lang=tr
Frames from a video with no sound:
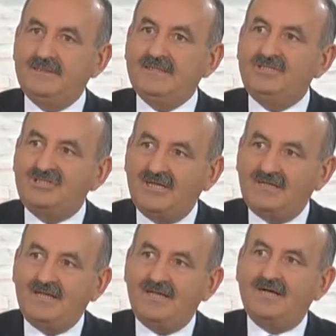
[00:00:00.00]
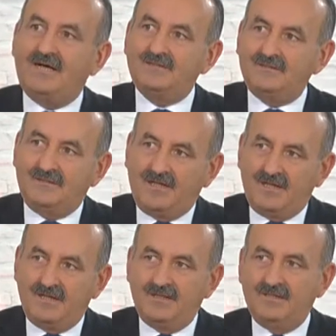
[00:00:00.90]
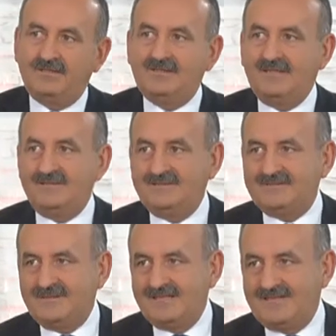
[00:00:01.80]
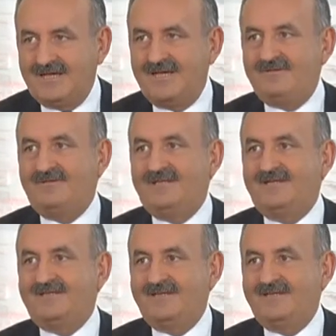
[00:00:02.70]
içenler adına kendisine değer veren,